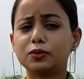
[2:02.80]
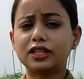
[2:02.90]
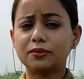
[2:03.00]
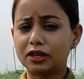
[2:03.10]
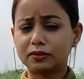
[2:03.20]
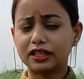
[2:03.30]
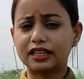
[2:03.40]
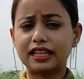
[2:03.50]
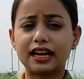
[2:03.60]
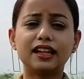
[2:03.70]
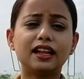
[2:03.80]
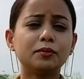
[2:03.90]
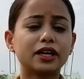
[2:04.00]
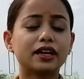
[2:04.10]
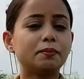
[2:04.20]
জমিটা আমি আপনাদেরকে
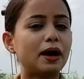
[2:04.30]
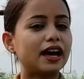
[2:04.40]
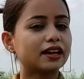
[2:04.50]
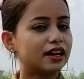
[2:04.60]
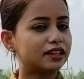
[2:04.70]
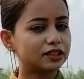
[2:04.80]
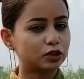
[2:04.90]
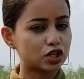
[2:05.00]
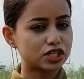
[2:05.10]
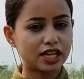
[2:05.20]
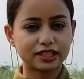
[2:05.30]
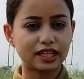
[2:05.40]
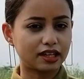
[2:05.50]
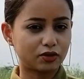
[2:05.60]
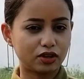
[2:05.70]
দেখালাম এখানে পার কাটা দশ লাখ
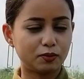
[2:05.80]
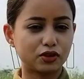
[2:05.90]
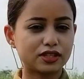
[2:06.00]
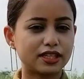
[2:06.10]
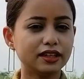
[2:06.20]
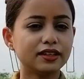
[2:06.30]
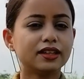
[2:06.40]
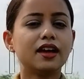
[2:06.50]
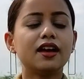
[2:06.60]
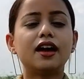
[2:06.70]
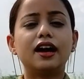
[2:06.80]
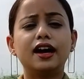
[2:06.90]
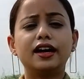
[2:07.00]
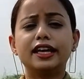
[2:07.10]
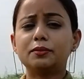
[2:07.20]
টাকা করে পড়ছে
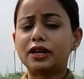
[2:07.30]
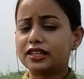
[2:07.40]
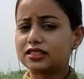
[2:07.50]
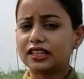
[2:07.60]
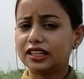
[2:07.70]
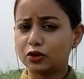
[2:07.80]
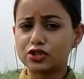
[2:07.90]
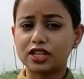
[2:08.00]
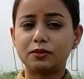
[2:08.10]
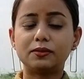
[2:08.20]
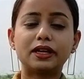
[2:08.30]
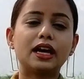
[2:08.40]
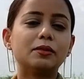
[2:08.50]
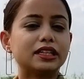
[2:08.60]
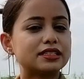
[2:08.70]
এই প্রাইসটা নেগোশিয়েবল
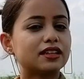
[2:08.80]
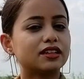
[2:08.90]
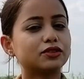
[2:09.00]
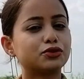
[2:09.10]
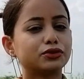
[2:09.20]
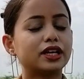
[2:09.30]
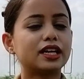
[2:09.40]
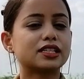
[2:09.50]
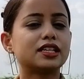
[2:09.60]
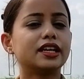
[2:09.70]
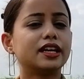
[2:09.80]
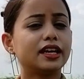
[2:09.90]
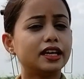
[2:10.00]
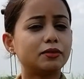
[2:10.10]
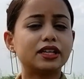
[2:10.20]
মানে আমাদের চ্যানেলের থ্রুতে আসলে
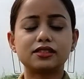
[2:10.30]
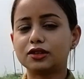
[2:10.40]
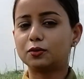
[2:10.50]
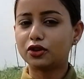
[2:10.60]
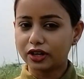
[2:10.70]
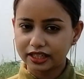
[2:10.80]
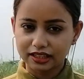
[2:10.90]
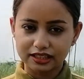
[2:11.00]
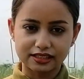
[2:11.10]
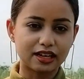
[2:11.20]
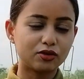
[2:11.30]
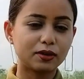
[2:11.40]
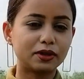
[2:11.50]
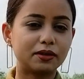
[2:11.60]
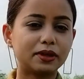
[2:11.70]
এই প্রাইসটার উপর অনেকটা ডিসকাউন্ট
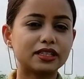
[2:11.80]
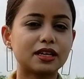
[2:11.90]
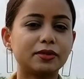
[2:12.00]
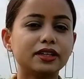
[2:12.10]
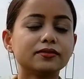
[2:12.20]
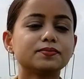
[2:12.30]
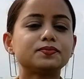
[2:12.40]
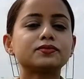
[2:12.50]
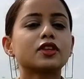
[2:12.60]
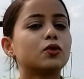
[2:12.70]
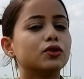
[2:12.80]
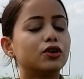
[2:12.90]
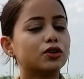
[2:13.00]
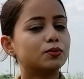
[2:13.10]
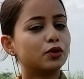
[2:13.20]
আপনারা পেয়ে যাবেন কোনো
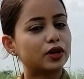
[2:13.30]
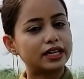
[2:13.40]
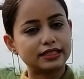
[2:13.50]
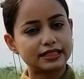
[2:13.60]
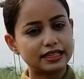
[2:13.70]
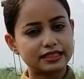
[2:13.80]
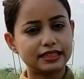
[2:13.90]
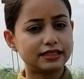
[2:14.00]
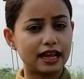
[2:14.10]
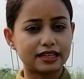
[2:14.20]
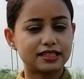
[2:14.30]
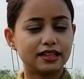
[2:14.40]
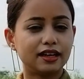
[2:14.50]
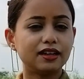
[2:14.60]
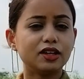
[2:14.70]
রকম ব্রোকারেজ চার্জেস লাগছে না